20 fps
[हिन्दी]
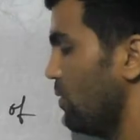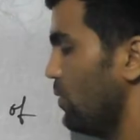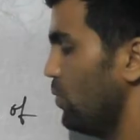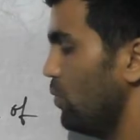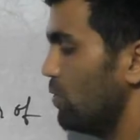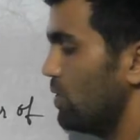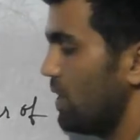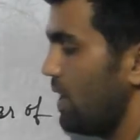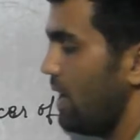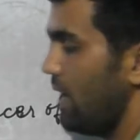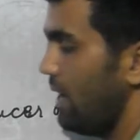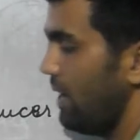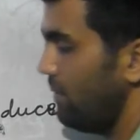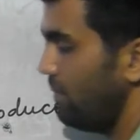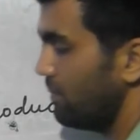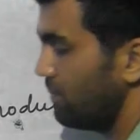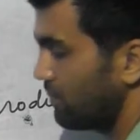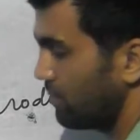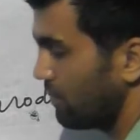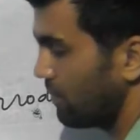दूसरा है
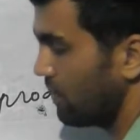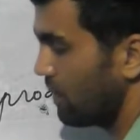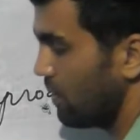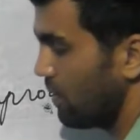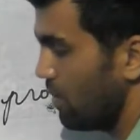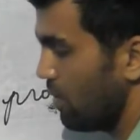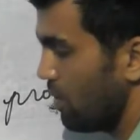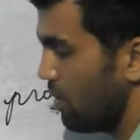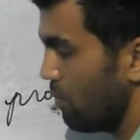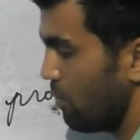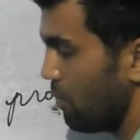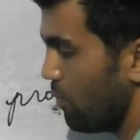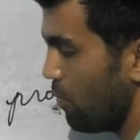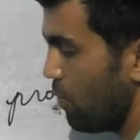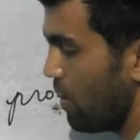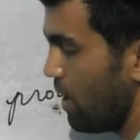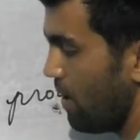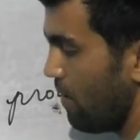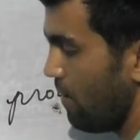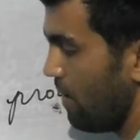
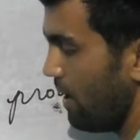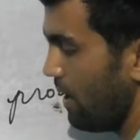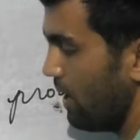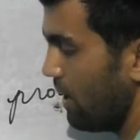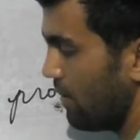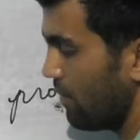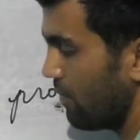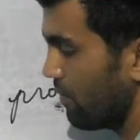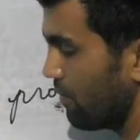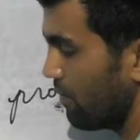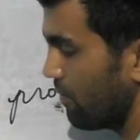पूगा वैली